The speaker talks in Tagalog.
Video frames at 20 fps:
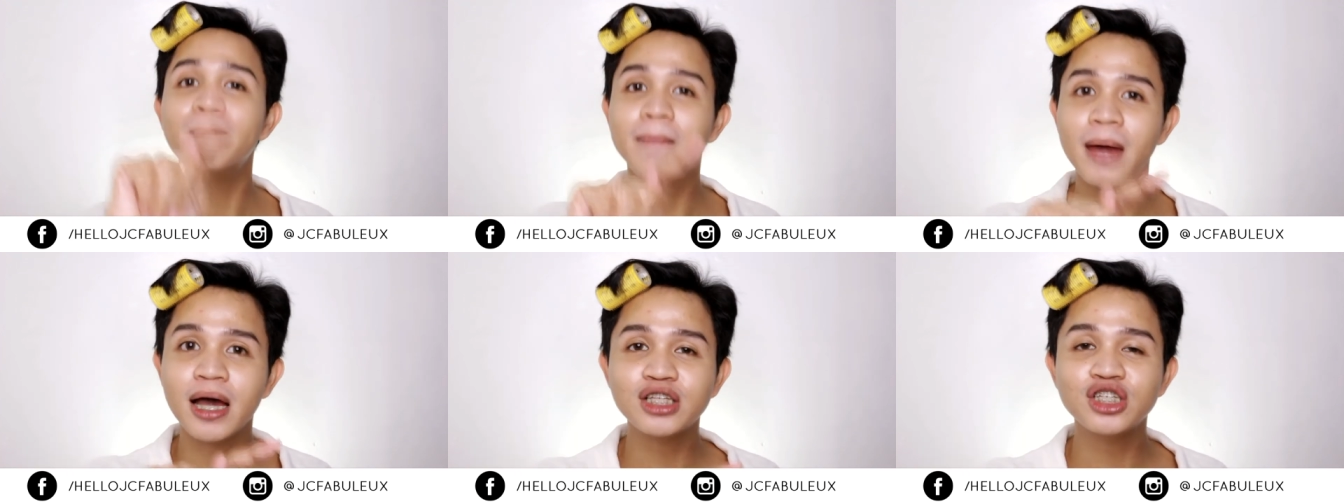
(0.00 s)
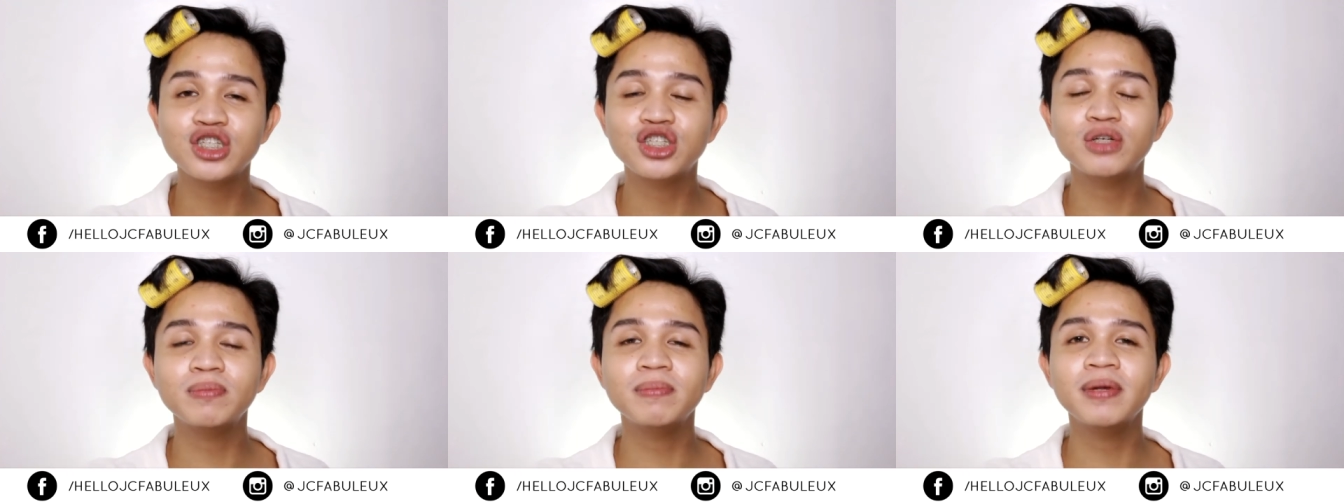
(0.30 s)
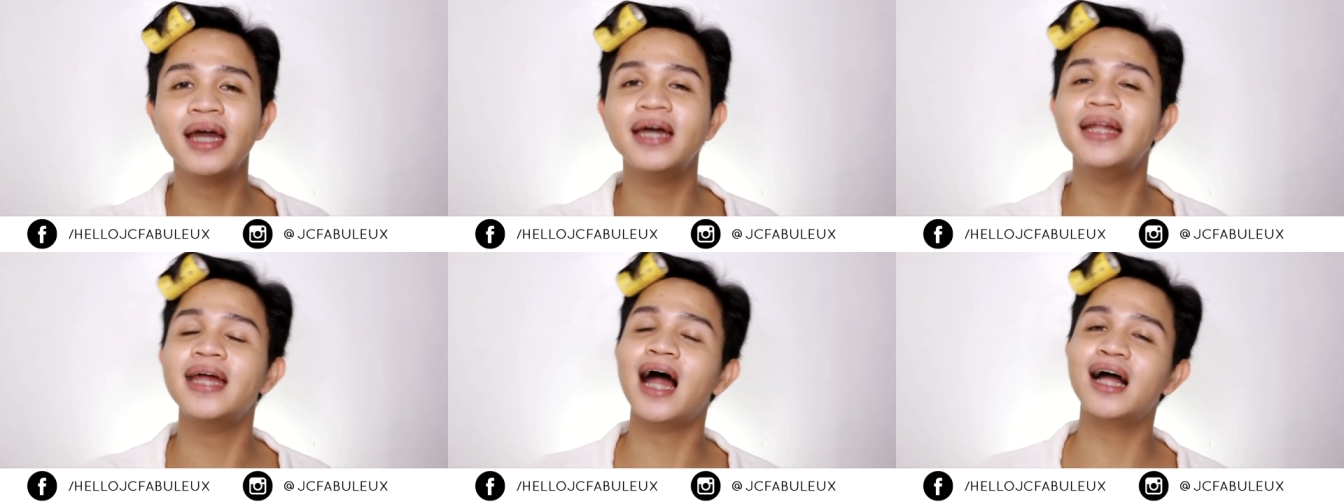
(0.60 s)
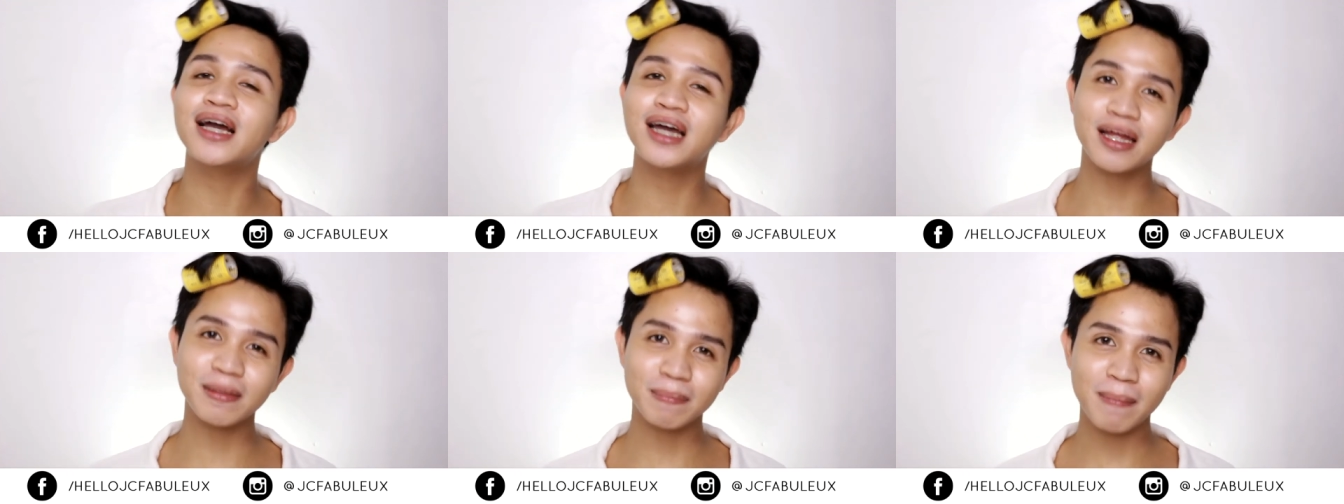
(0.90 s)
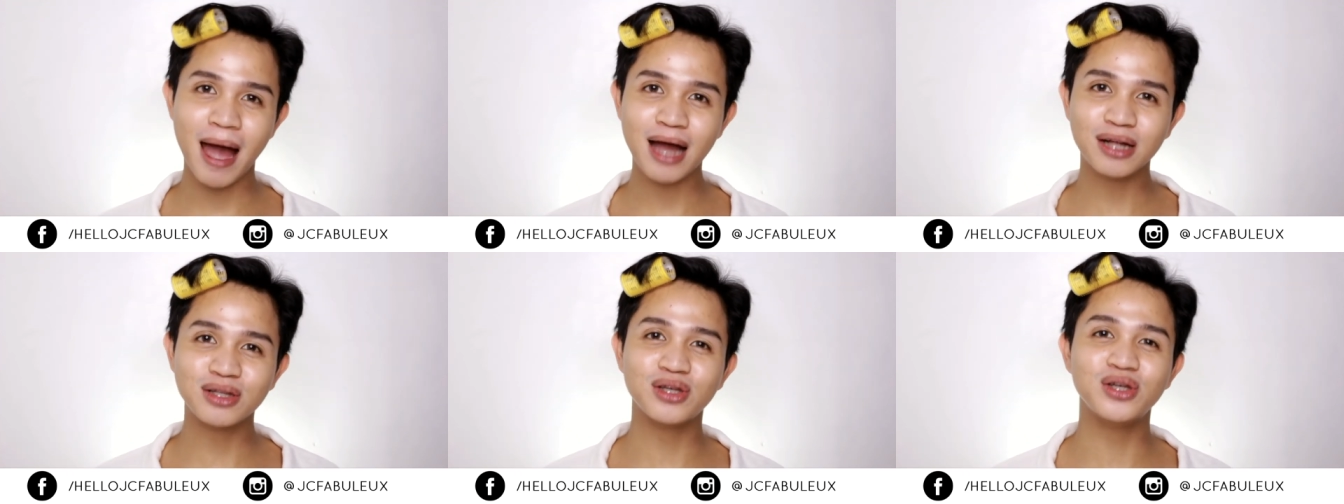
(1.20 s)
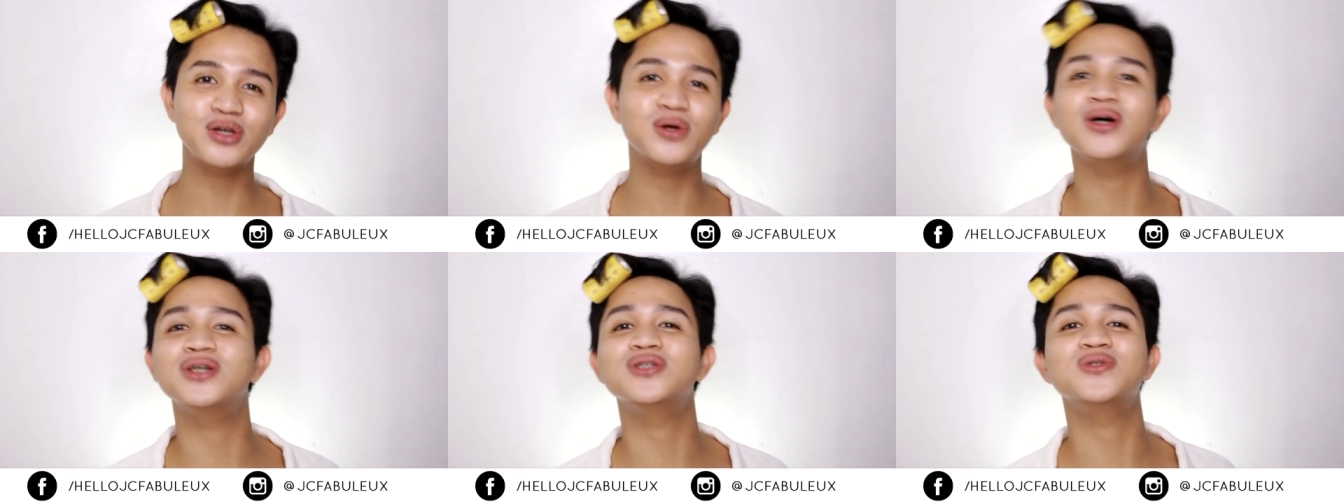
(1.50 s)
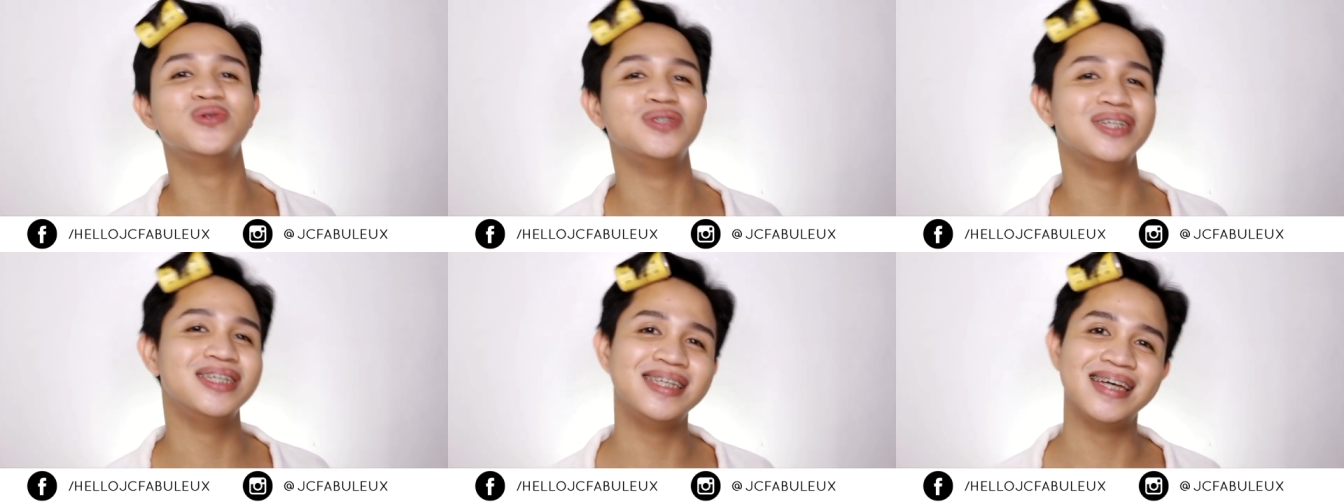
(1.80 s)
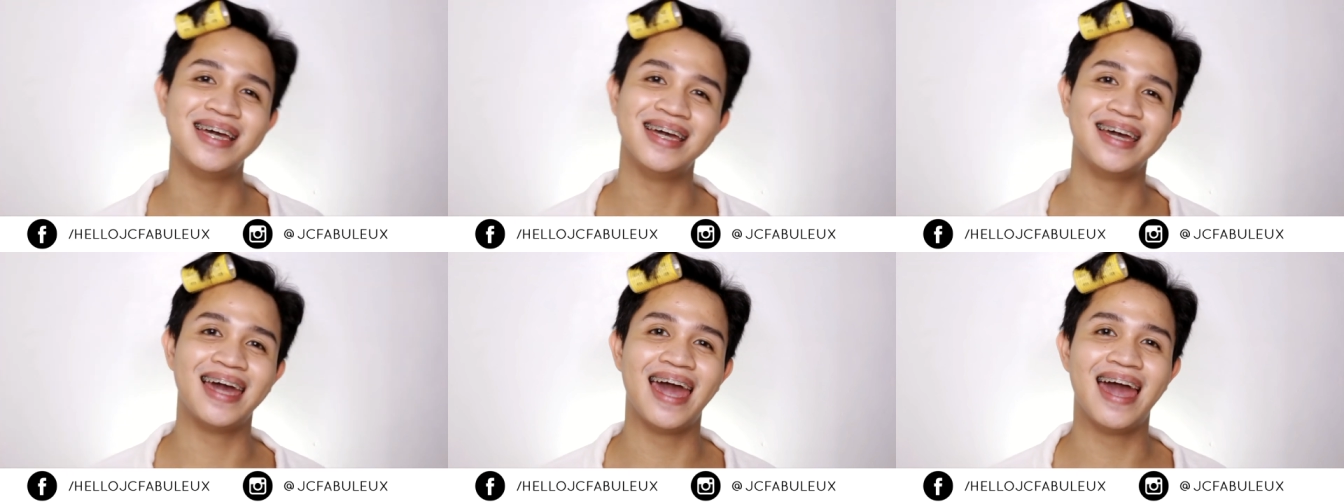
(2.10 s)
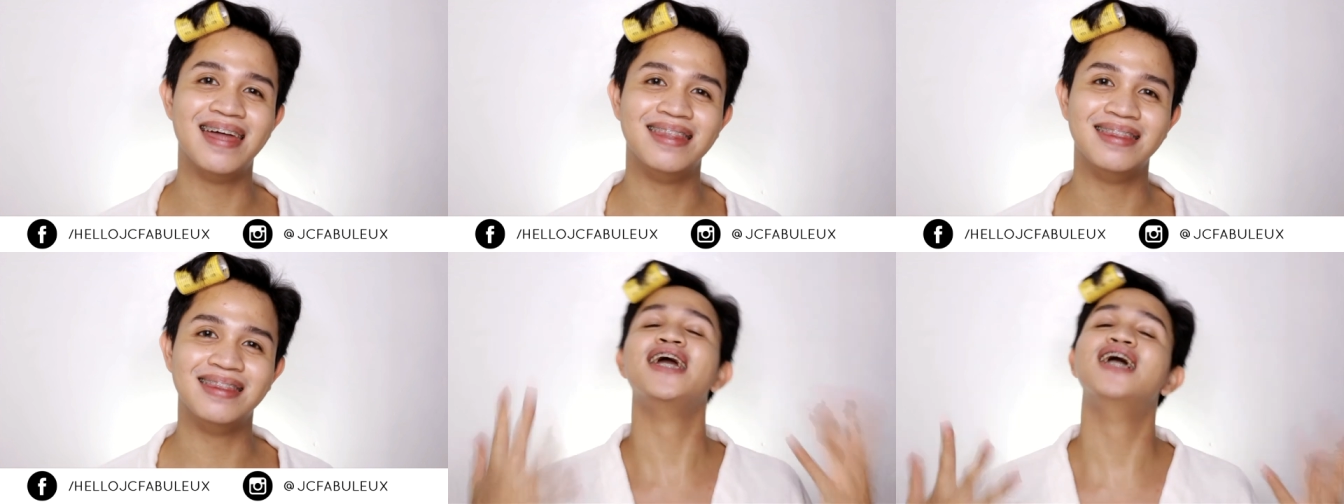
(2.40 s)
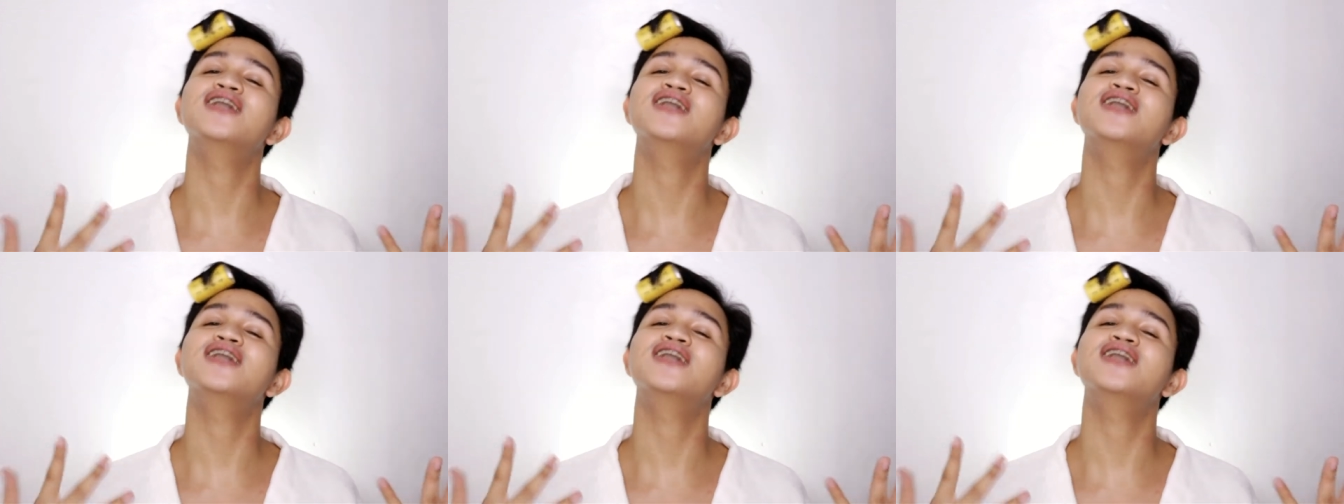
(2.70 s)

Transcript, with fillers: Message me and I'll get back to you as soon as I can.